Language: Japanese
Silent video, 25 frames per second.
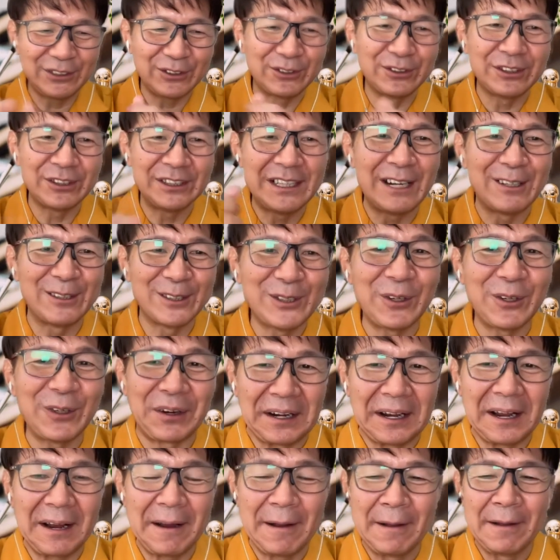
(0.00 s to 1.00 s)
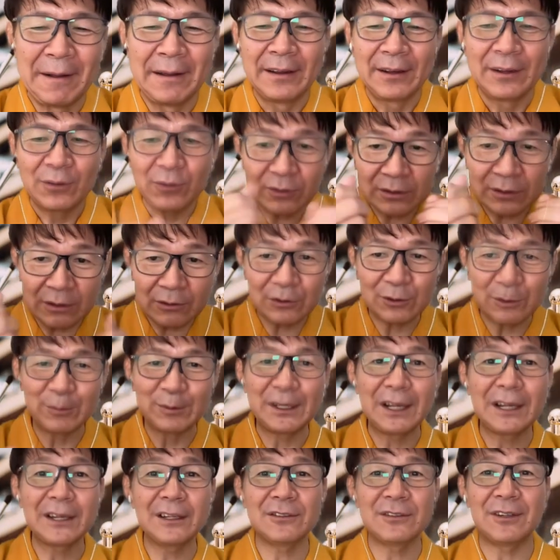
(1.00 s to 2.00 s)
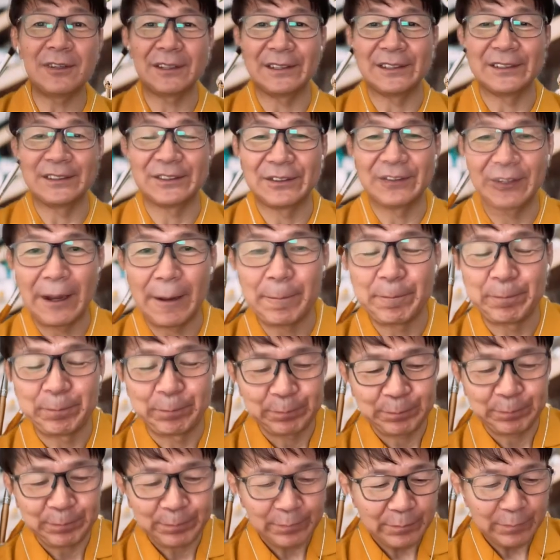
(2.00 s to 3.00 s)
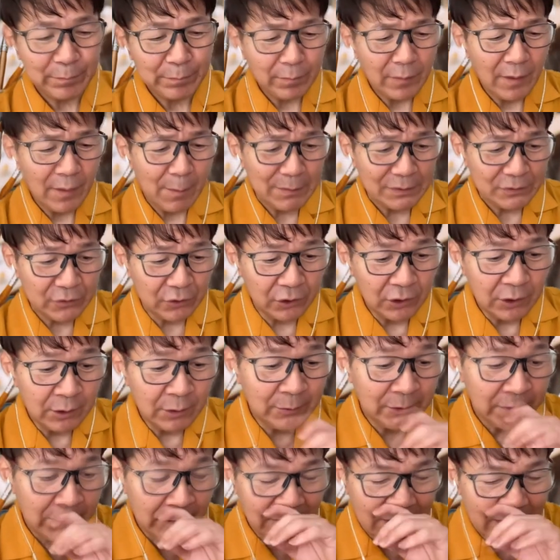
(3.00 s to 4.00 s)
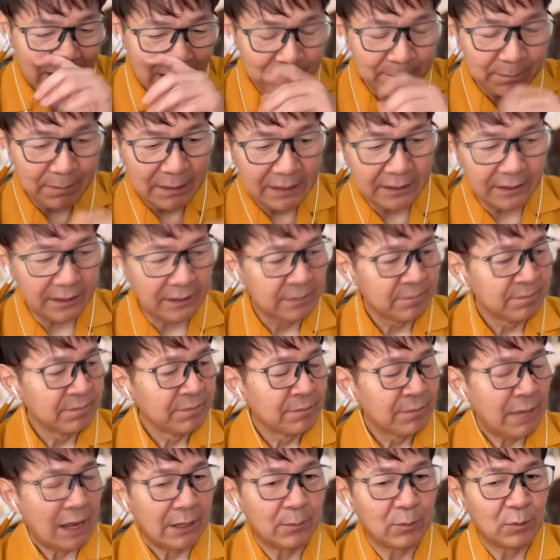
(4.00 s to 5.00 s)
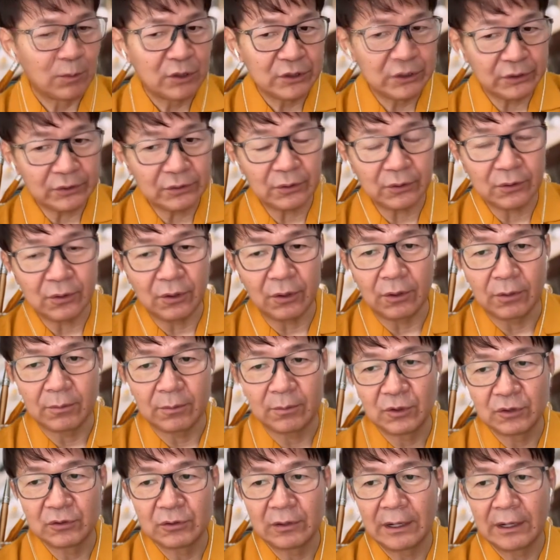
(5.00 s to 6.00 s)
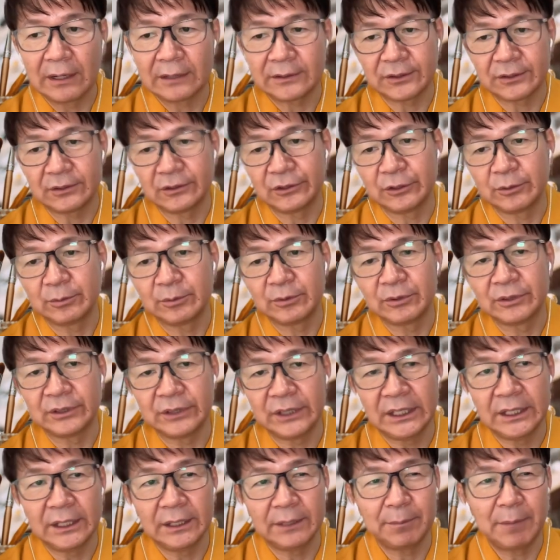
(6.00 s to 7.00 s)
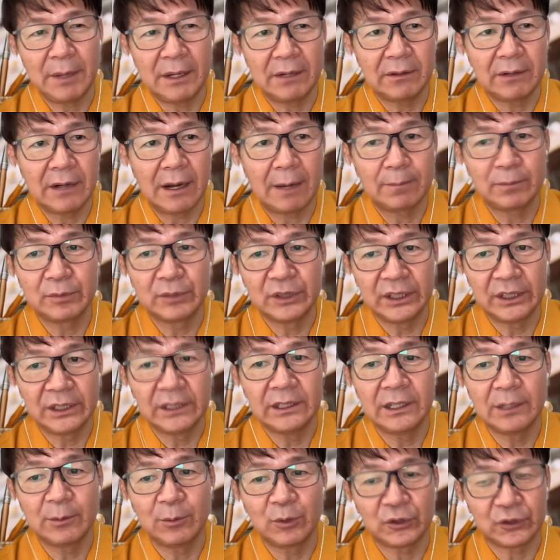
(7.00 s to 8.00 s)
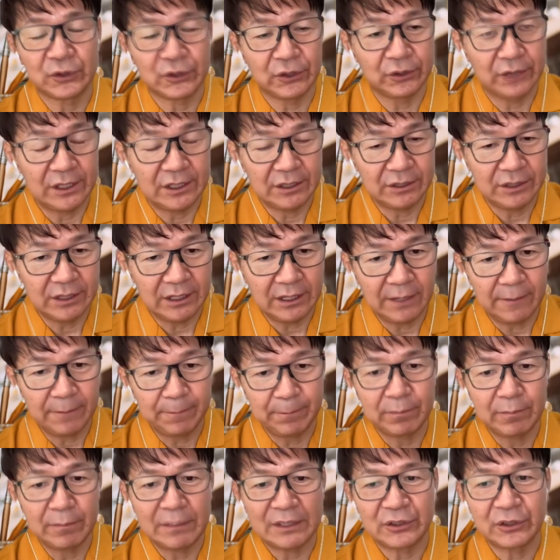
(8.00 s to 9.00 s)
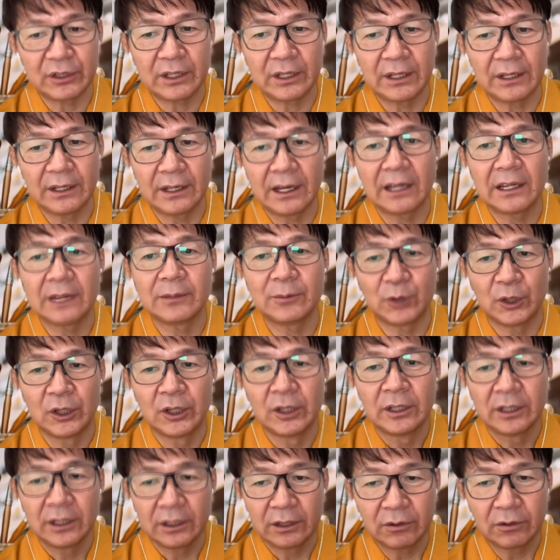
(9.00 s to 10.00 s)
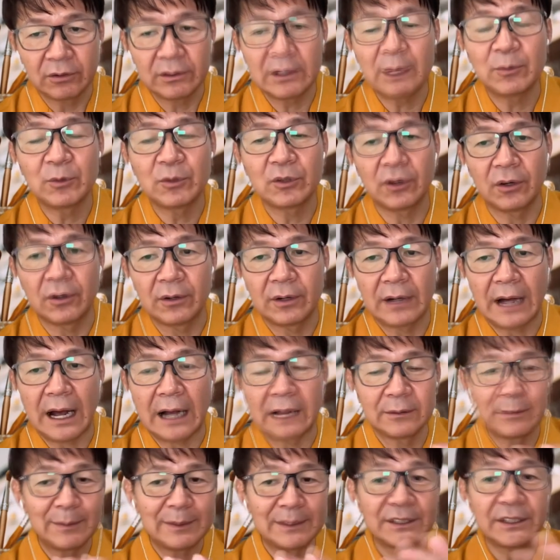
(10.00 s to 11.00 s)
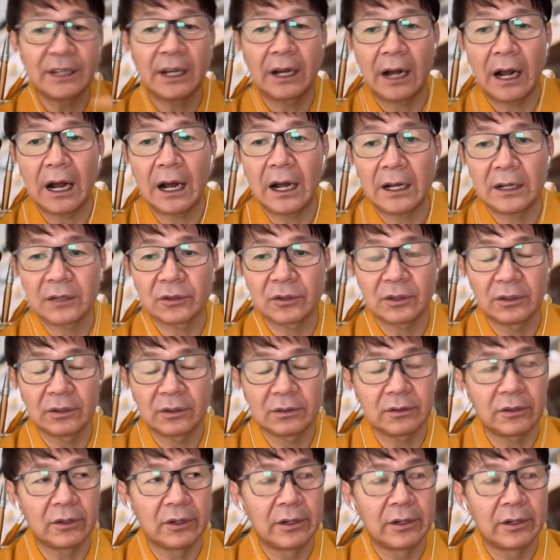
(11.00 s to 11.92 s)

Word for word: り直すとかね、こんなこともできるわけですよね。まあ、そういう意味ではやっぱりあのもうちょっとこう僕はその自分にメイクアップ品でもそうですし、まあ、スキンケアでもいろんなものありますから、それを